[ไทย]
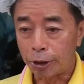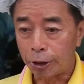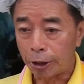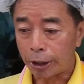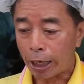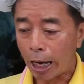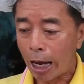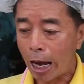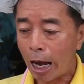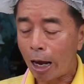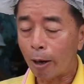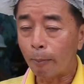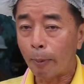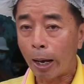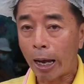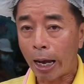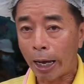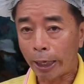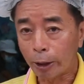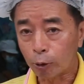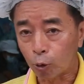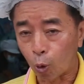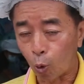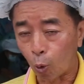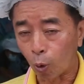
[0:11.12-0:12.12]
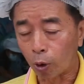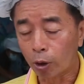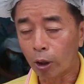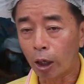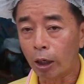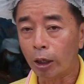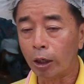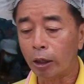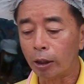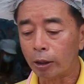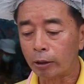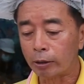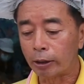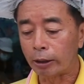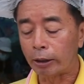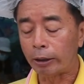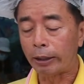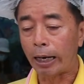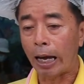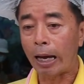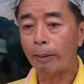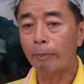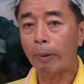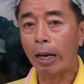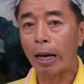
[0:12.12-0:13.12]
ถือข้าวมาให้ถุงหนึ่งถือ
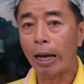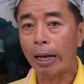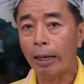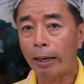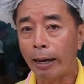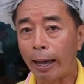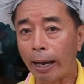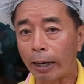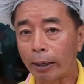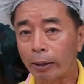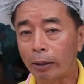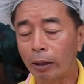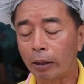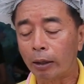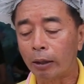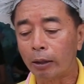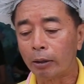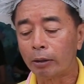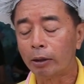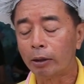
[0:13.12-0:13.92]
น้ำมาให้ลังหนึ่